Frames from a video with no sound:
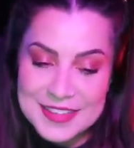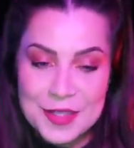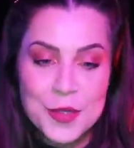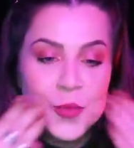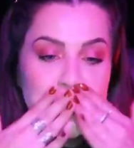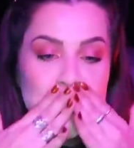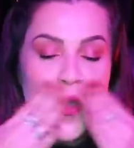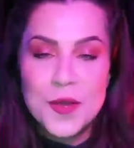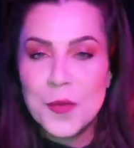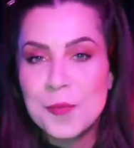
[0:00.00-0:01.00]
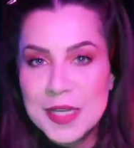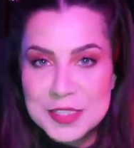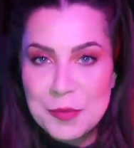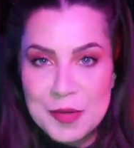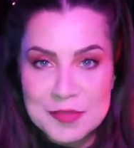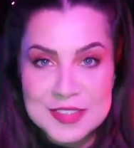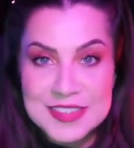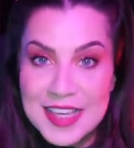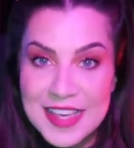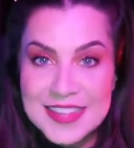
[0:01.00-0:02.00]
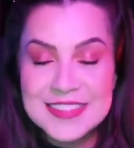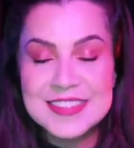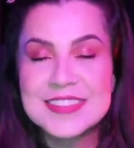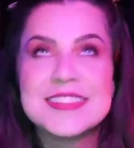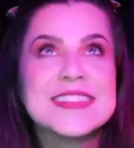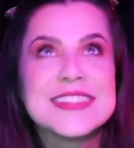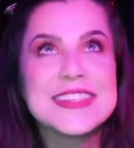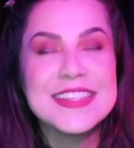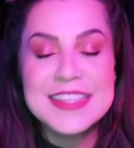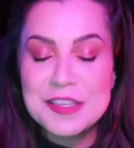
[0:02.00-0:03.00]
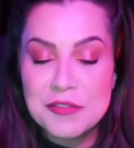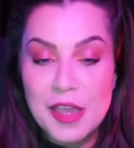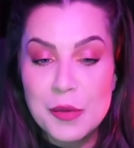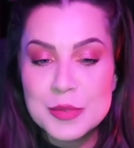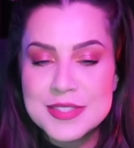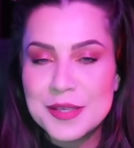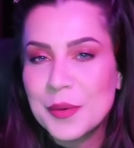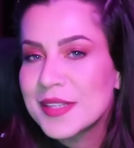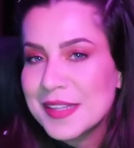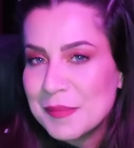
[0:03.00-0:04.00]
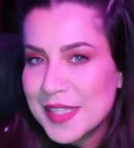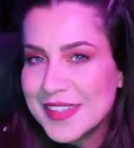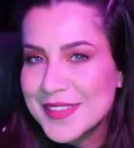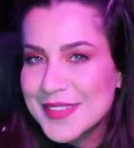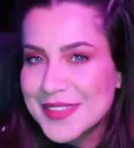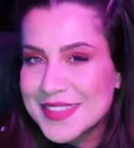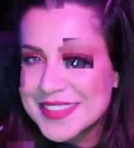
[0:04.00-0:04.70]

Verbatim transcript: Então, um beijão para vocês e que venham os 50 mil.